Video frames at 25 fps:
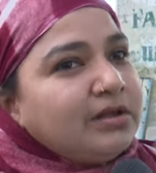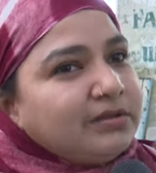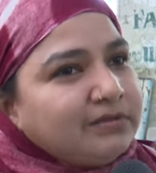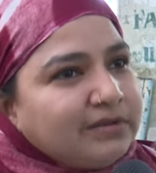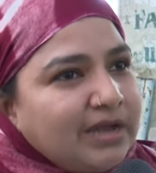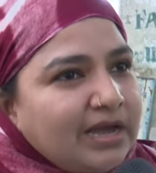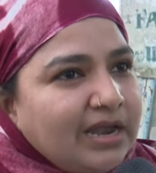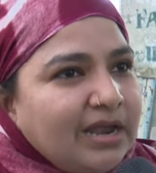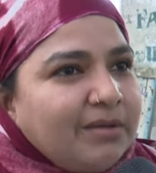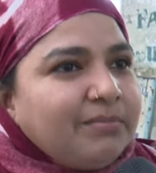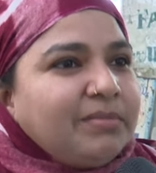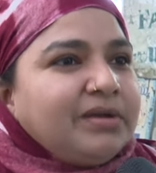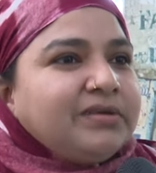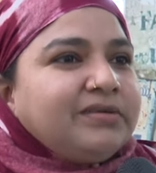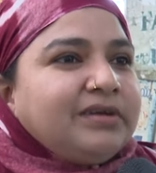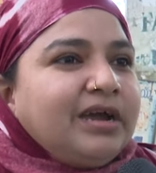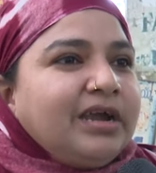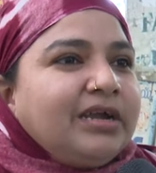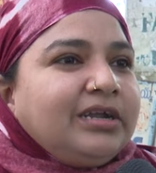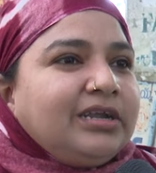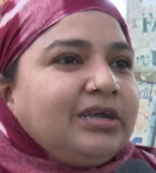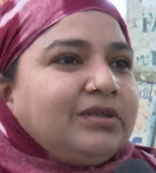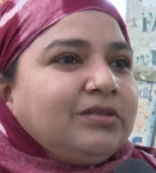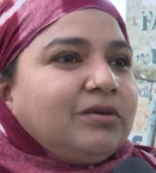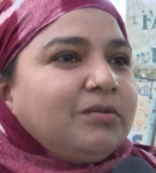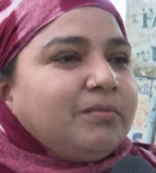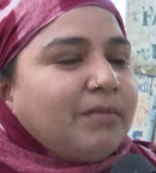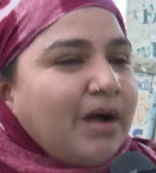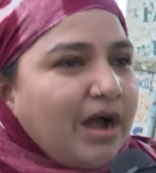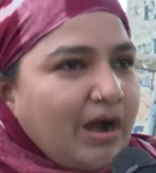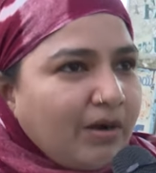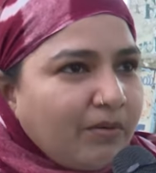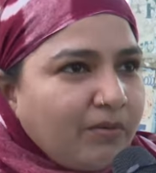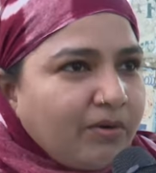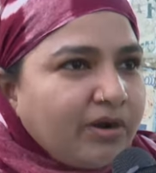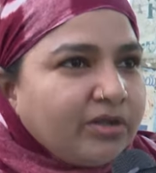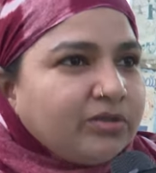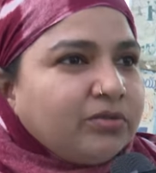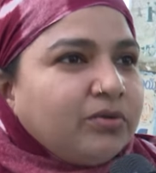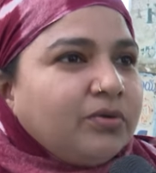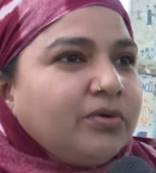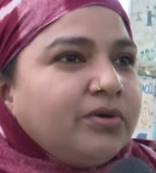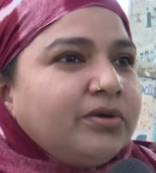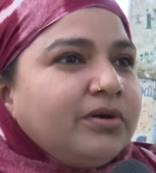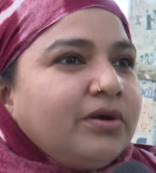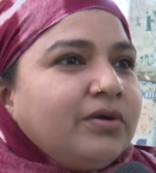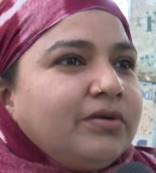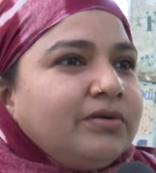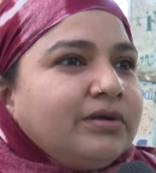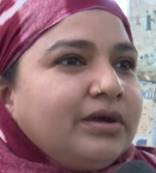చాలా మెజార్టీతో మాకు కూడా
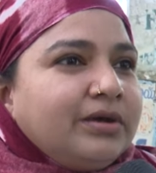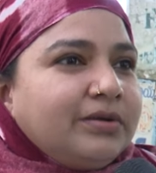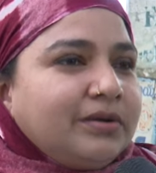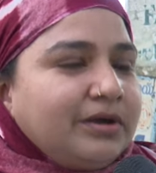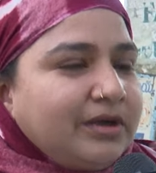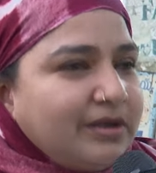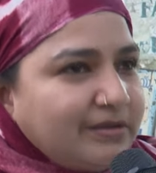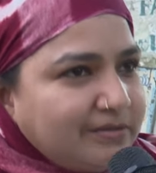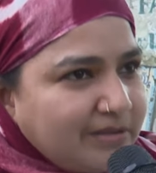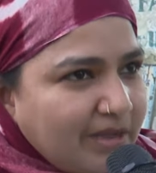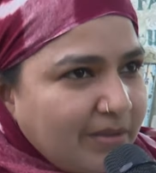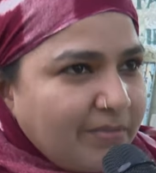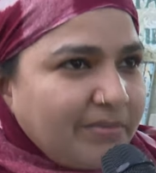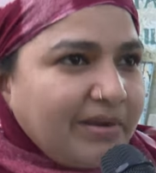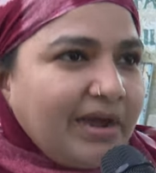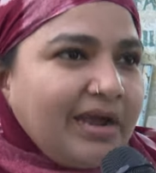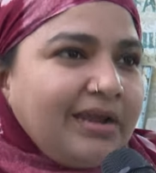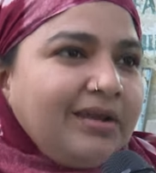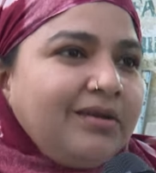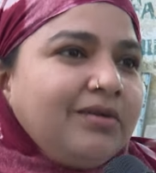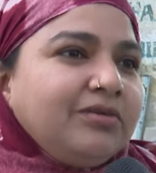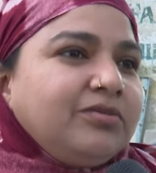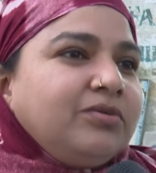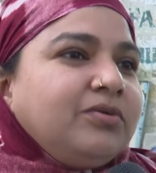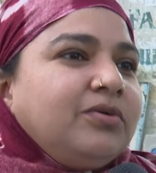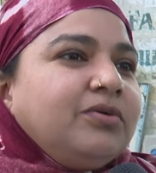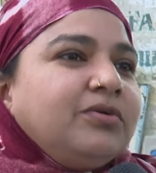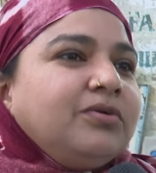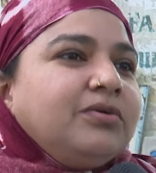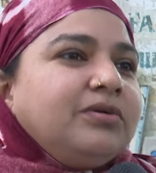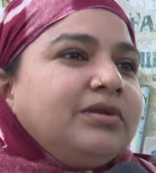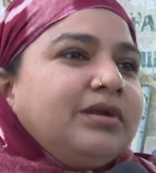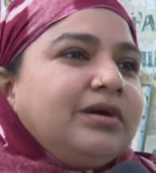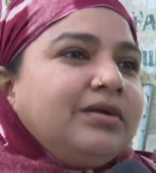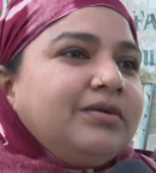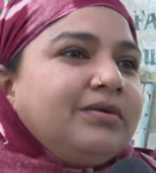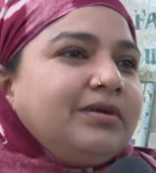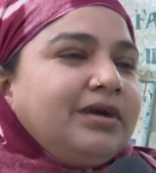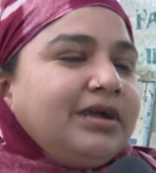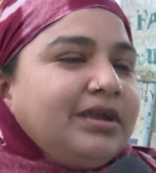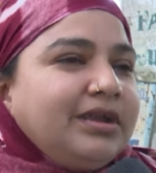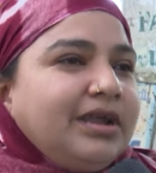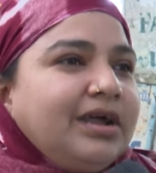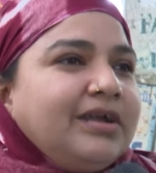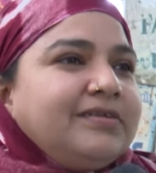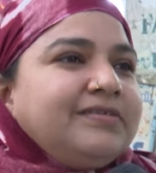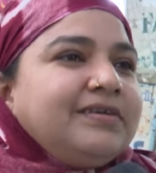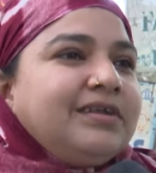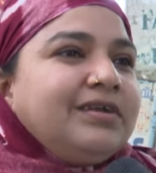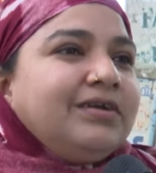తోడుగా ఉంటారు హిజాబ్ ర్యాలీలో తోడుగున్నారు
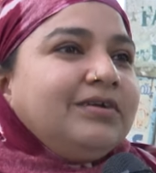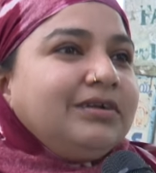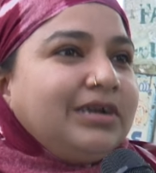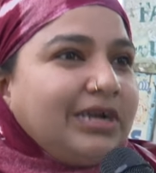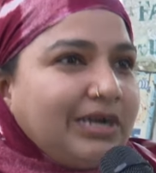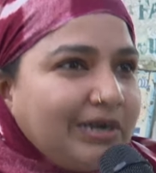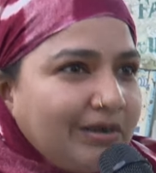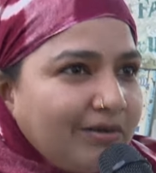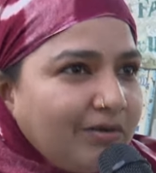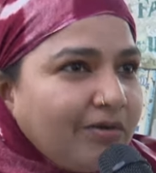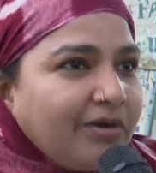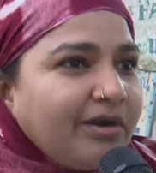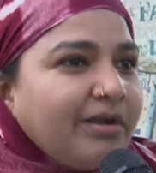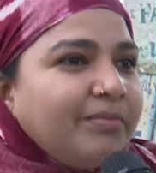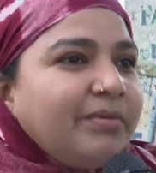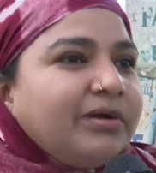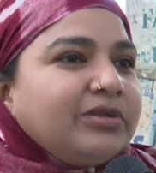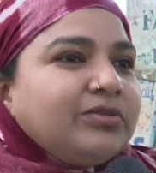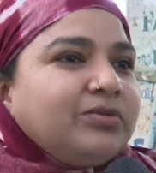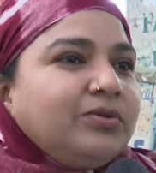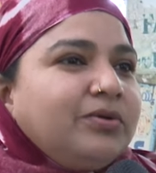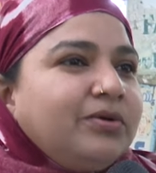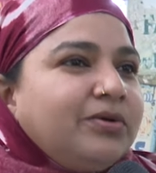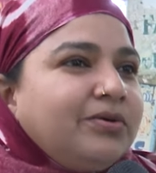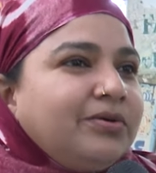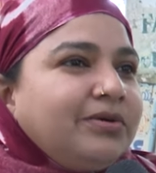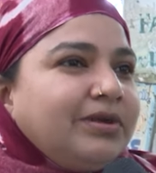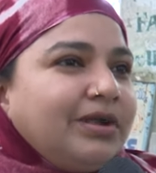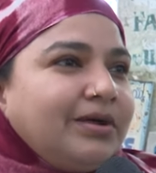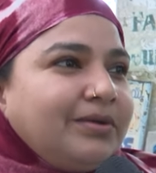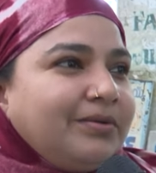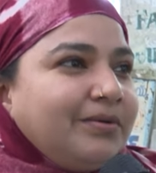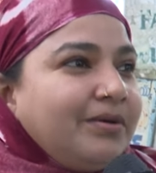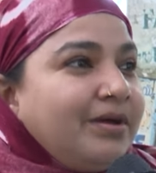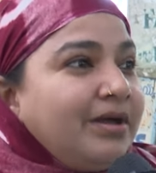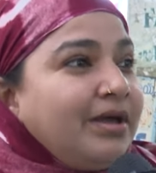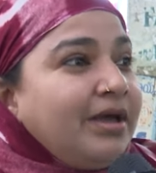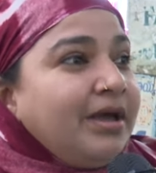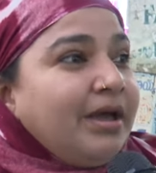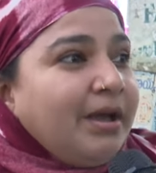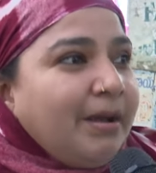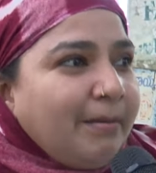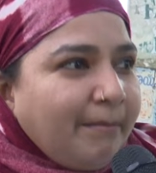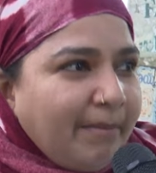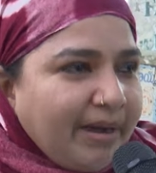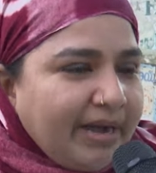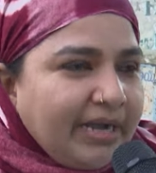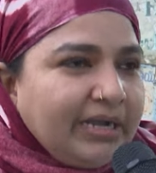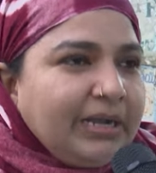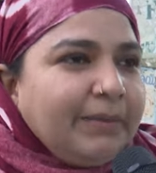ఎన్ఆర్సీలో టెంట్లో కూడా మాకు తోడుగున్నారు
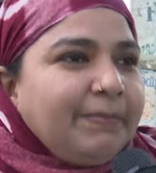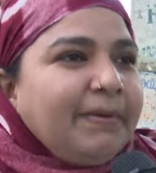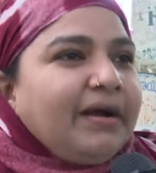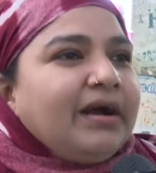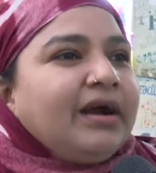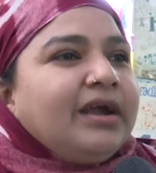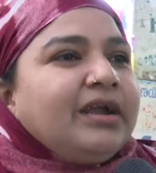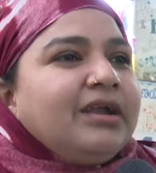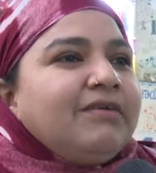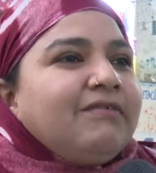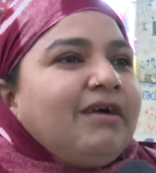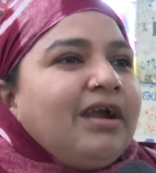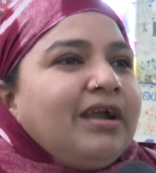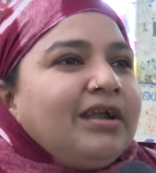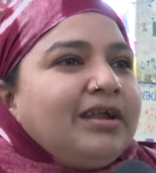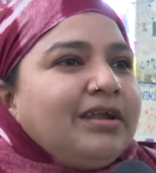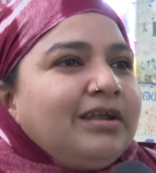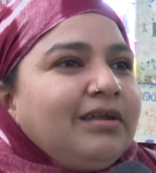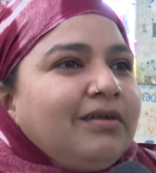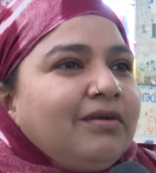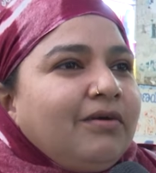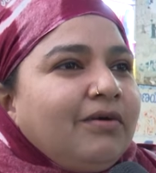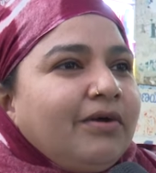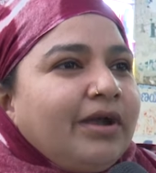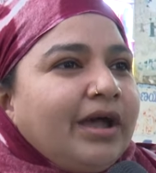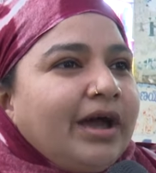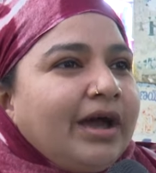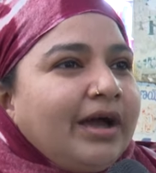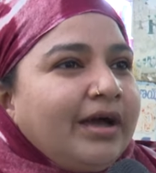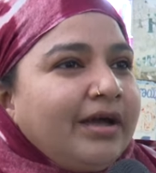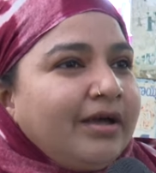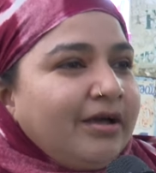మా ఇంటి పక్కనే వాళ్ళ ఇల్లు కూడా